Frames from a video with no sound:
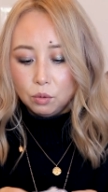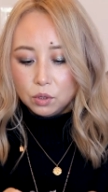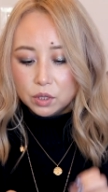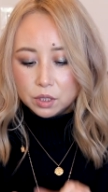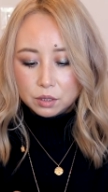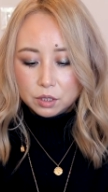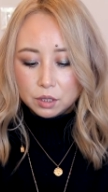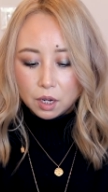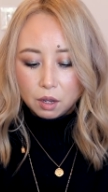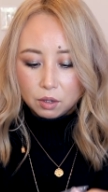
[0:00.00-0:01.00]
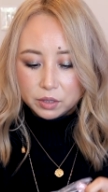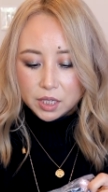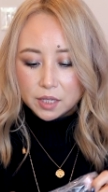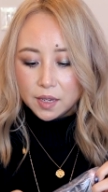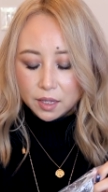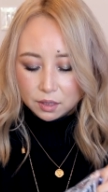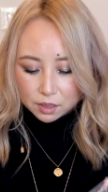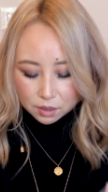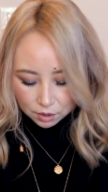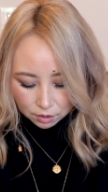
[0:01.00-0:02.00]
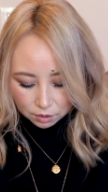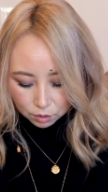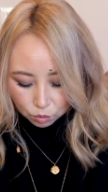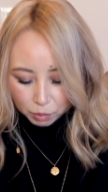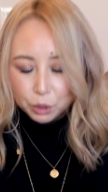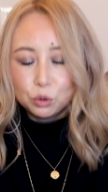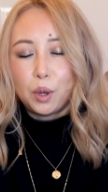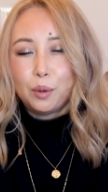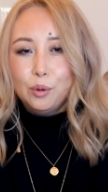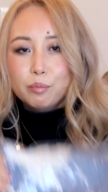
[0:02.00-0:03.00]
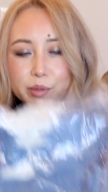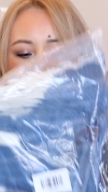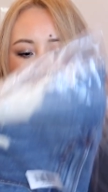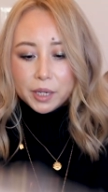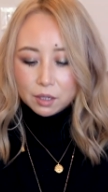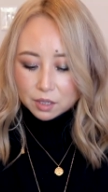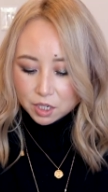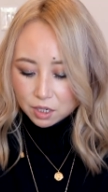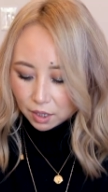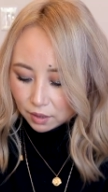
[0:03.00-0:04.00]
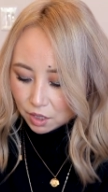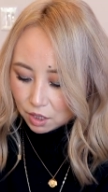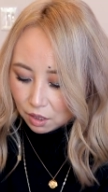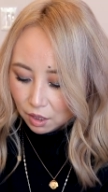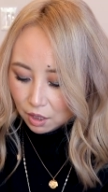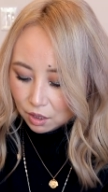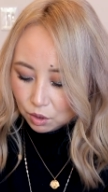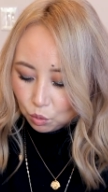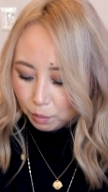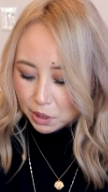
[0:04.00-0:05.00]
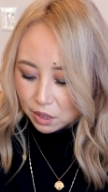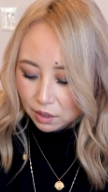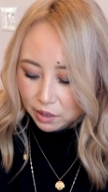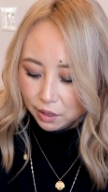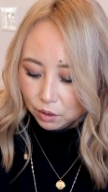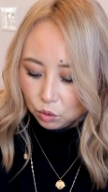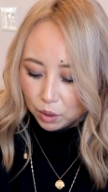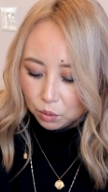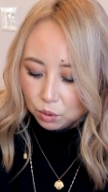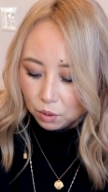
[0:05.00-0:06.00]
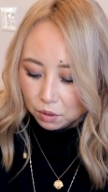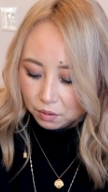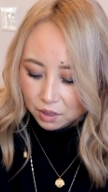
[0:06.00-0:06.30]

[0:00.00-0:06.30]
我知道现在的季节可能买短裤不是特别合适啊，但是其实我们这里短裤